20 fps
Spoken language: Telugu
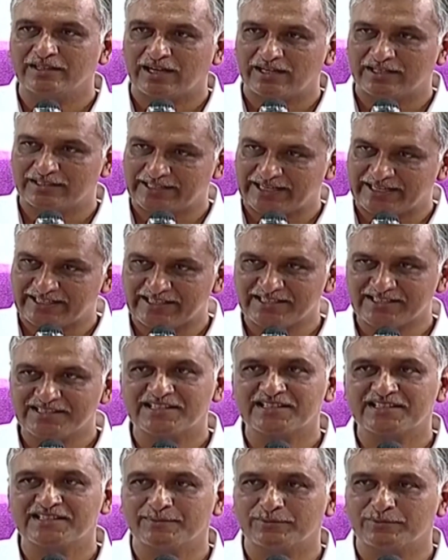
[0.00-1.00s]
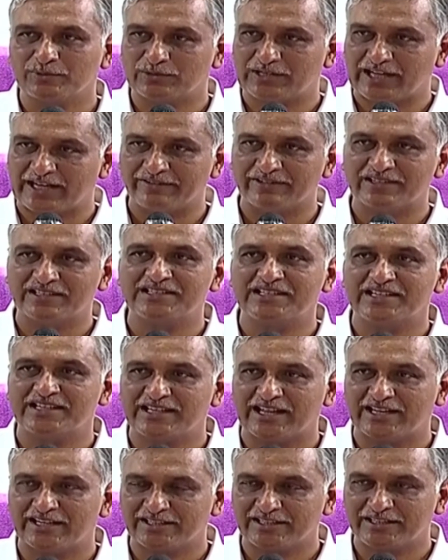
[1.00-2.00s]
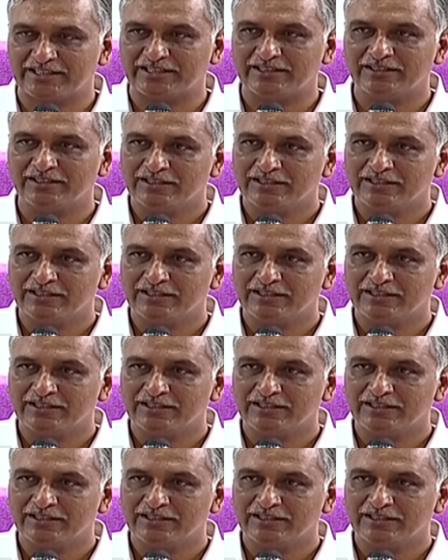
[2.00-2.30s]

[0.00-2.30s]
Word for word: ఆ డ్రైనేజ్ సిస్టమ్ను డైవర్ట్ చేయడానికి